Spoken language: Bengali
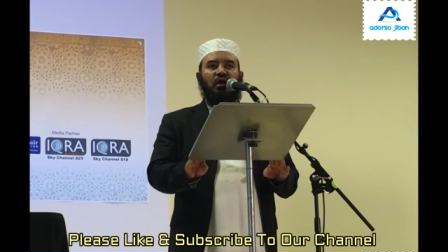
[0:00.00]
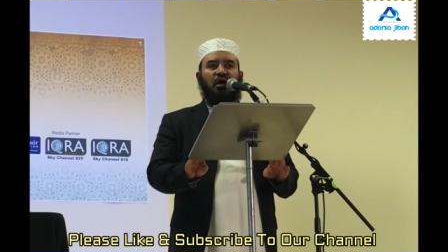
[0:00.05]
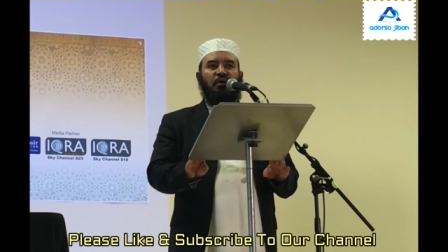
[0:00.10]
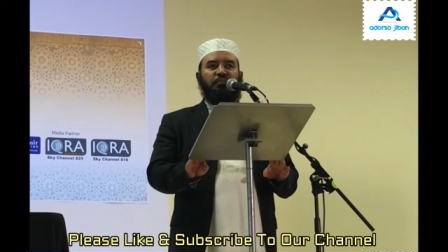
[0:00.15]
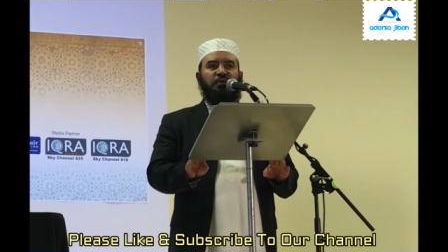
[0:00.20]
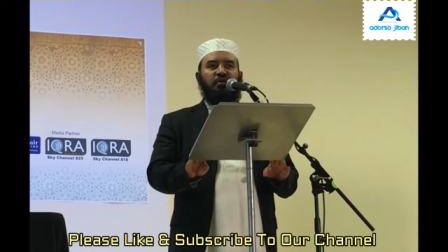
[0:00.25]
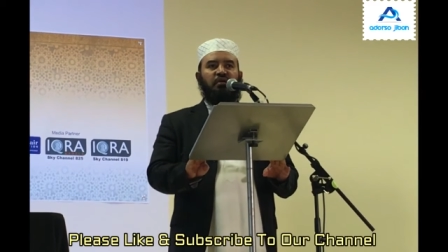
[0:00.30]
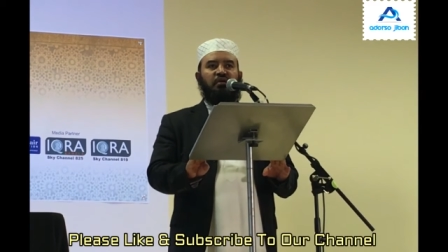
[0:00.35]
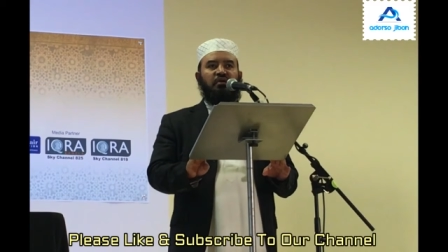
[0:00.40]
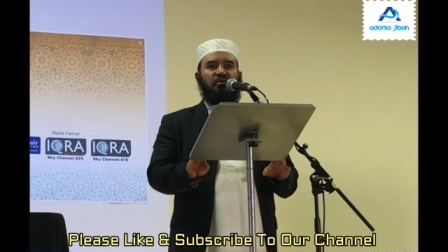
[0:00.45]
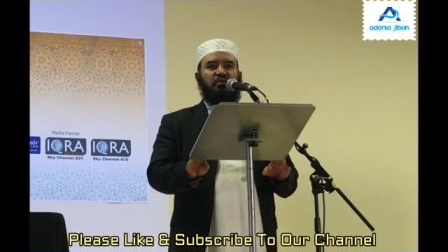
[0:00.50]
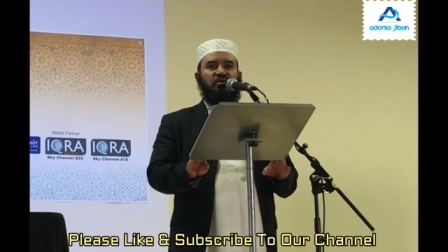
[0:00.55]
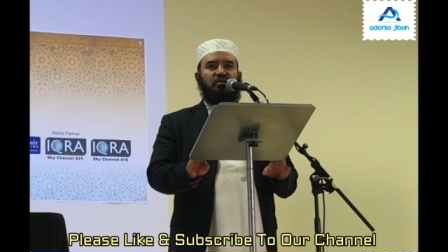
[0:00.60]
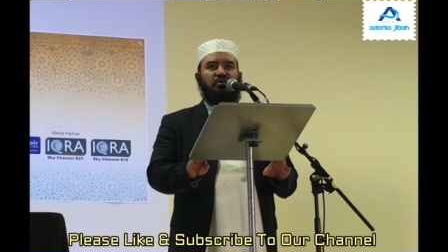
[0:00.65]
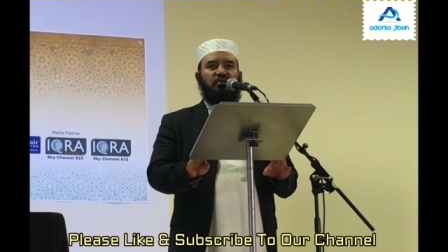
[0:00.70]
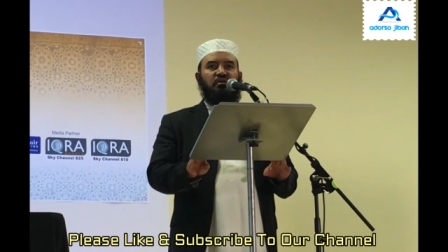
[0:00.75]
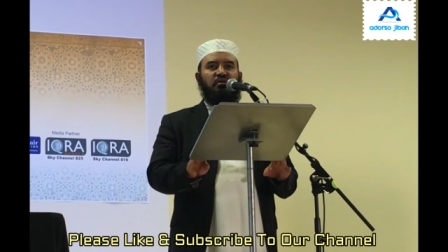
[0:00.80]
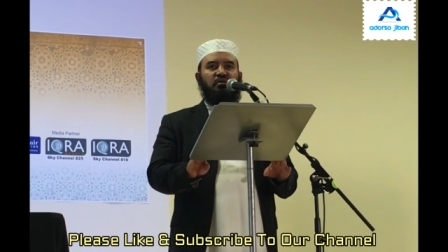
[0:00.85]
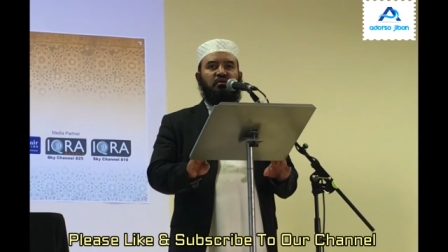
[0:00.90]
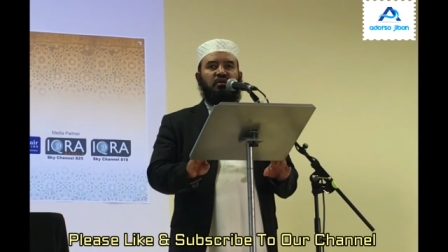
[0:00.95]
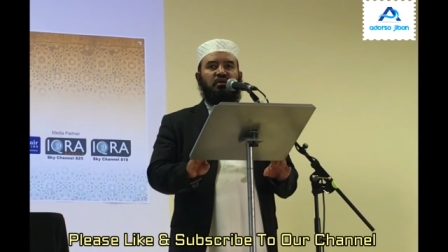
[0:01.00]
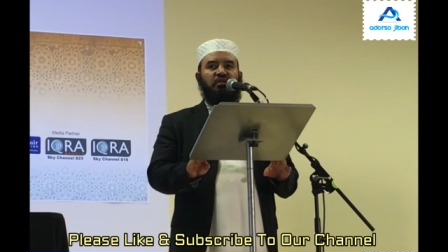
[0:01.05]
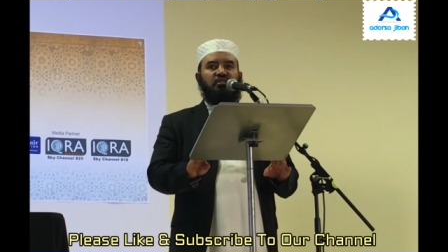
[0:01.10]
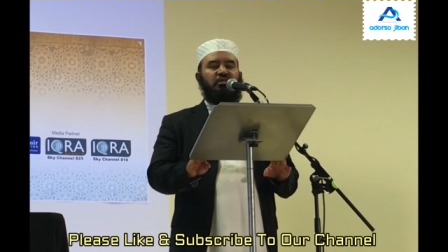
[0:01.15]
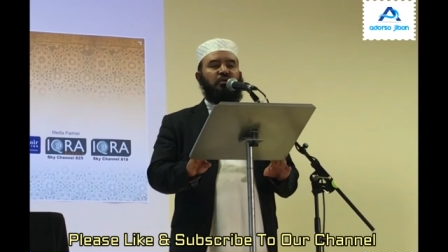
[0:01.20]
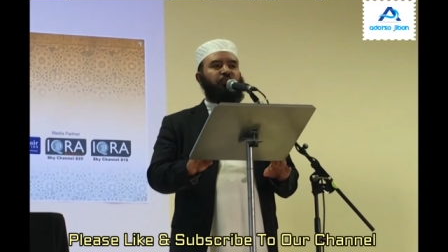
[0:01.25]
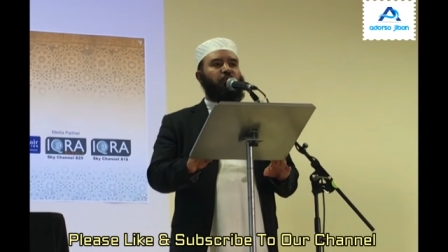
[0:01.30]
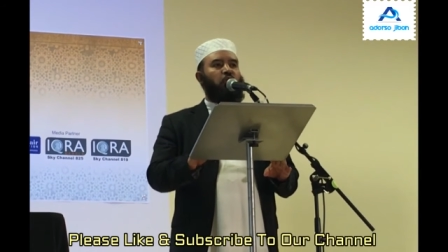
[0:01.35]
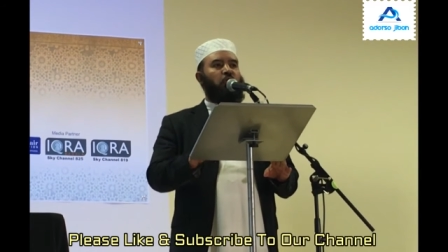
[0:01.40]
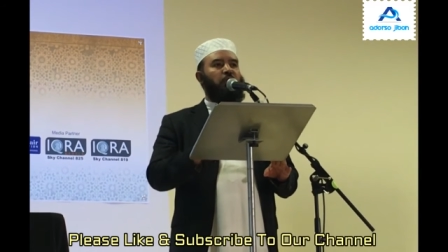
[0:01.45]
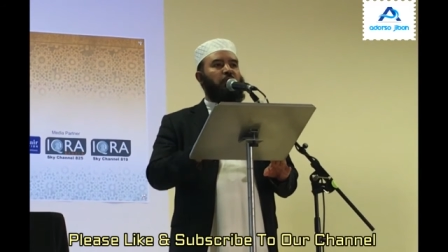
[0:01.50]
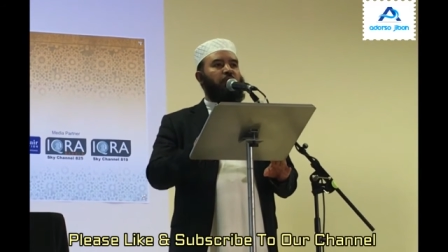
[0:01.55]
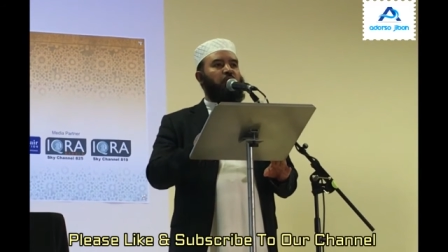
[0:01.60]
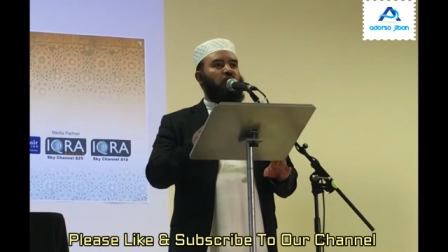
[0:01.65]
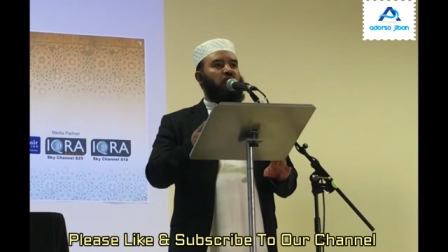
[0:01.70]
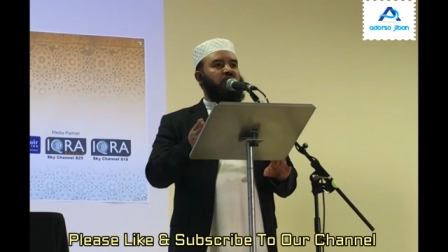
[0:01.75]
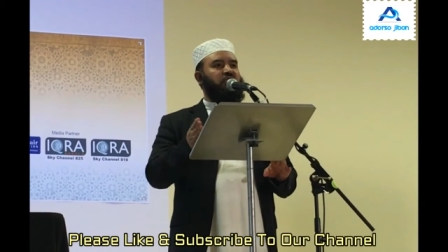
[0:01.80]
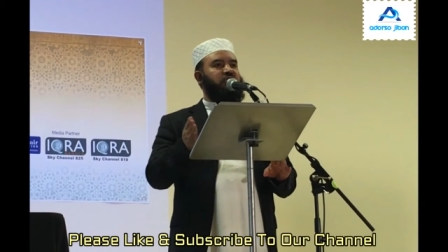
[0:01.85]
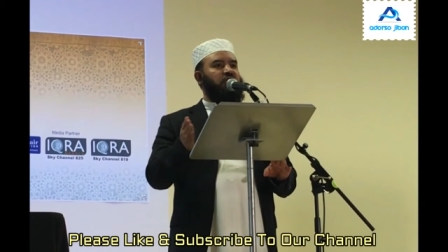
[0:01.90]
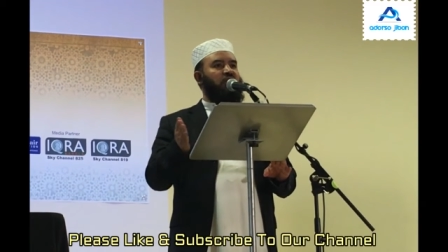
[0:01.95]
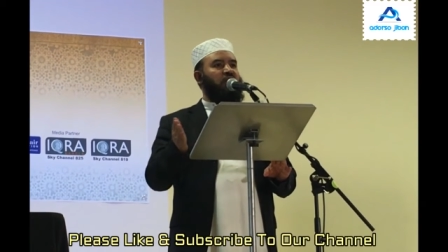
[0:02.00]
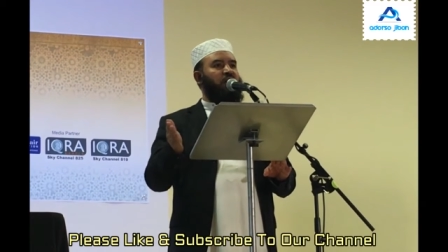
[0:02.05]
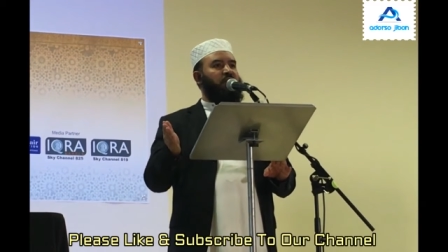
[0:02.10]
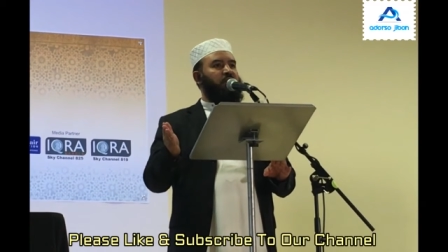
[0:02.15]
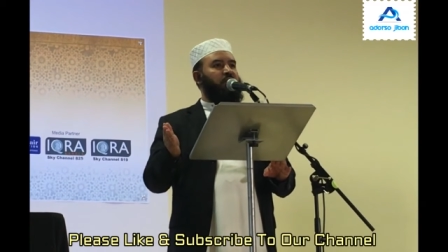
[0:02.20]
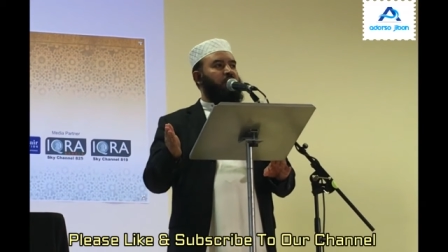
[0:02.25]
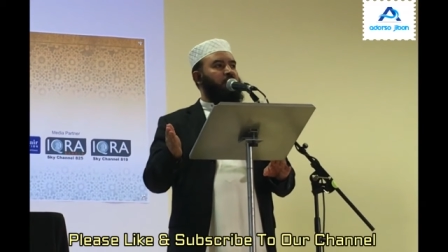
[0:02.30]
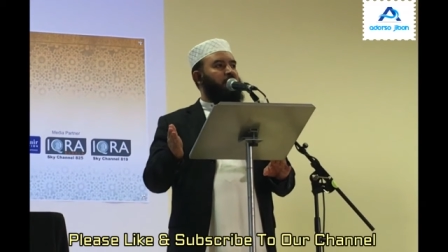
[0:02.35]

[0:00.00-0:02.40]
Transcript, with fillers: আমি ইতিপূর্বে বলেছিলাম